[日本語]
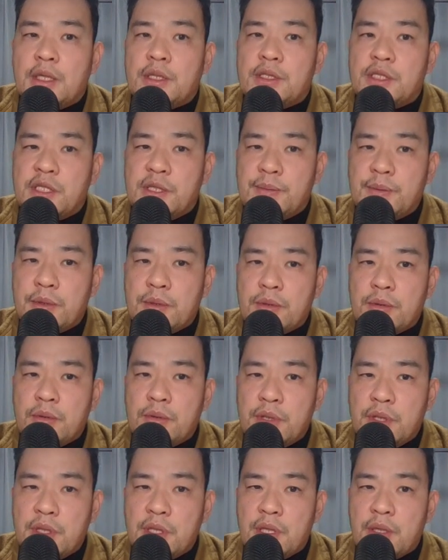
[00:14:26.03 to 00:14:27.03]
自分
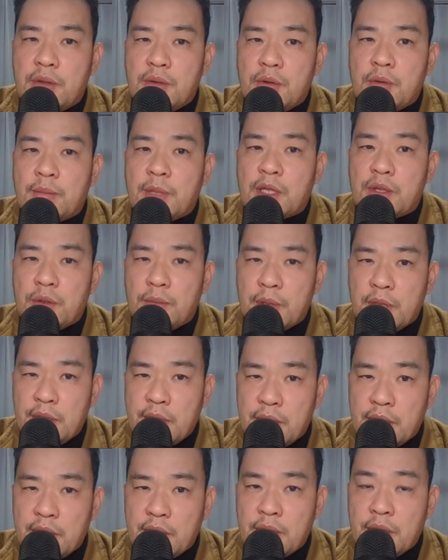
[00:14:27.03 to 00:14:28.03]
の意見をまとめ
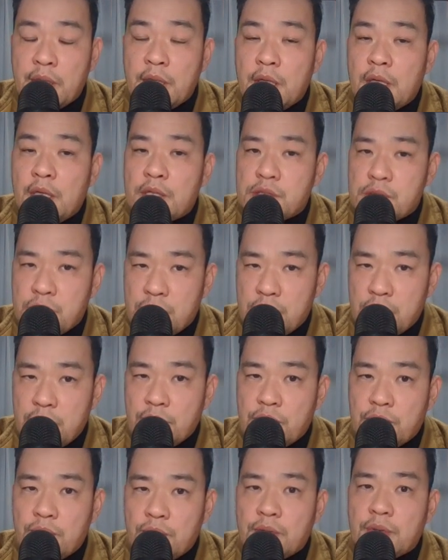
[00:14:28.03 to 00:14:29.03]
たりそれを
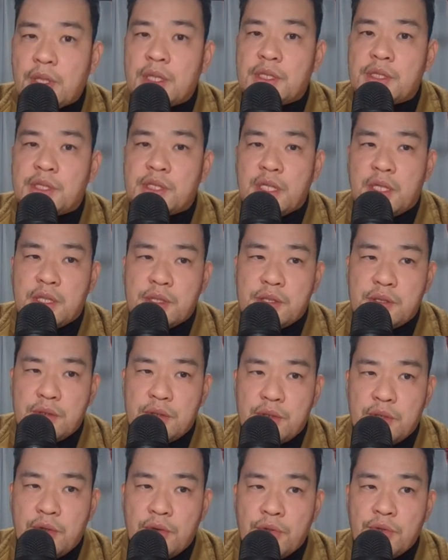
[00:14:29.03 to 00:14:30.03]
表現したりす
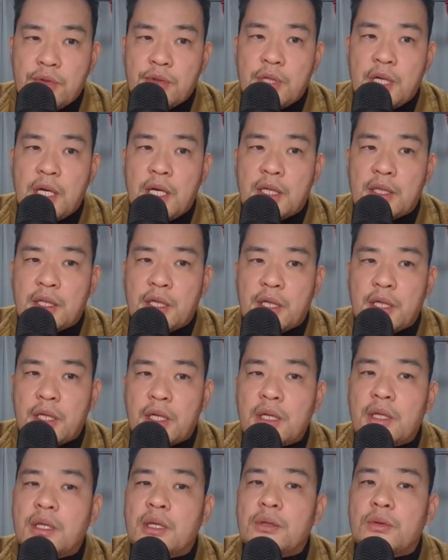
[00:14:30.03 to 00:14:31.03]
る余裕が与え
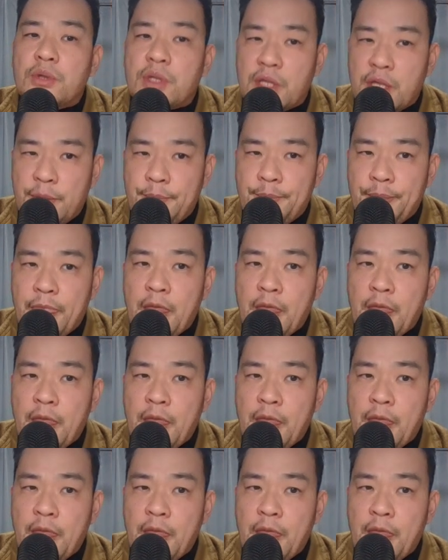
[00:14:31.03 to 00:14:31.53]
られた時